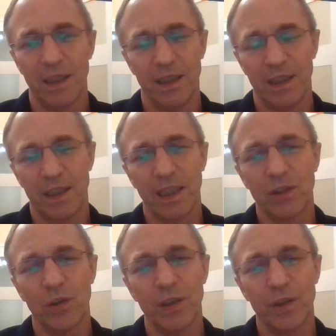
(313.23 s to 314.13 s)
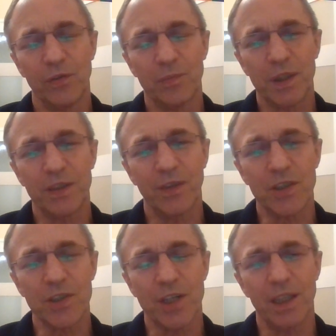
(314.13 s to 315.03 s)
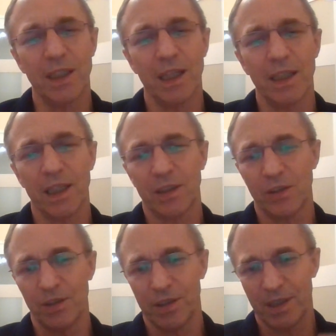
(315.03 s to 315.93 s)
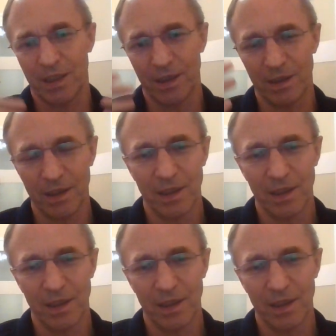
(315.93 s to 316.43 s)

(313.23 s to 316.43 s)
e, katolików przeświadczenia, jak to, że,